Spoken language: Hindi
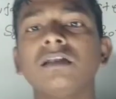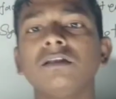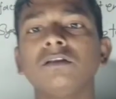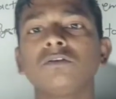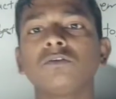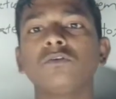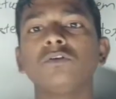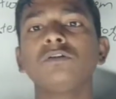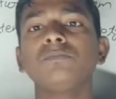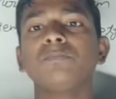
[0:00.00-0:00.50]

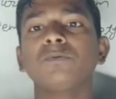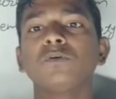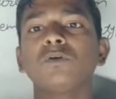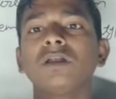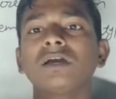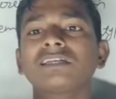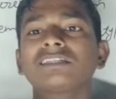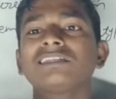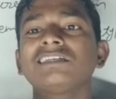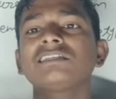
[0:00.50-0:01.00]
कंट्रोल
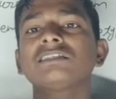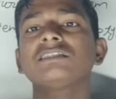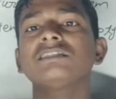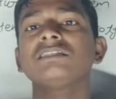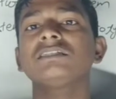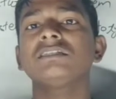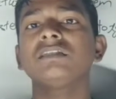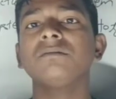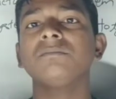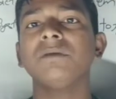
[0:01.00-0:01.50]
प्रोडक्शन
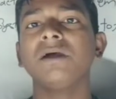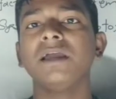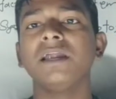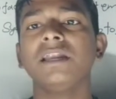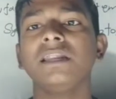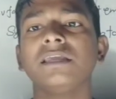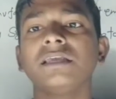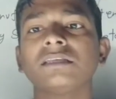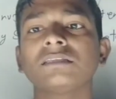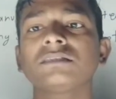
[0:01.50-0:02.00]
सिस्टम
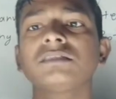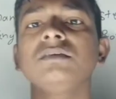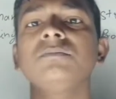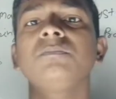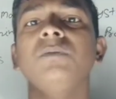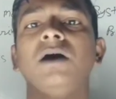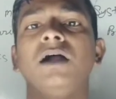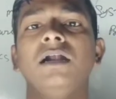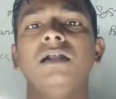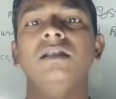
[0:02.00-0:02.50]
एंड एजेंसी
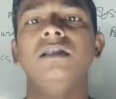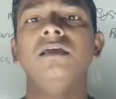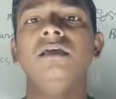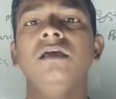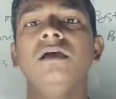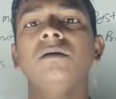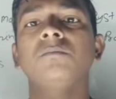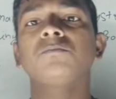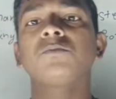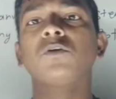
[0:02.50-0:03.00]
पार्ट
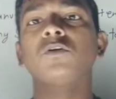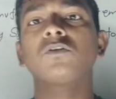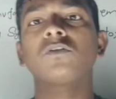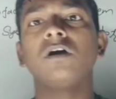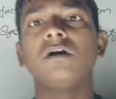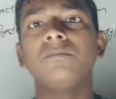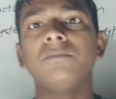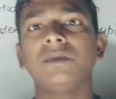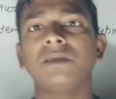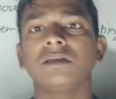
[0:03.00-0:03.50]

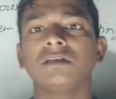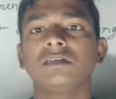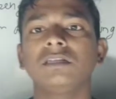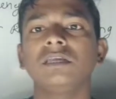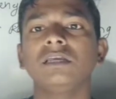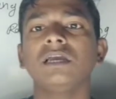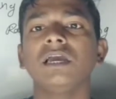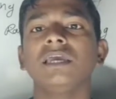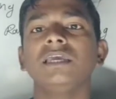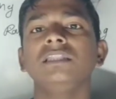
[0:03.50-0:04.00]
प्रोग्रामिंग
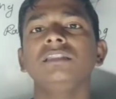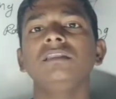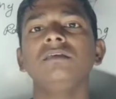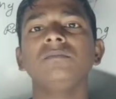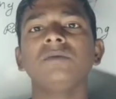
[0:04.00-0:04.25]
ठीक है हिंदी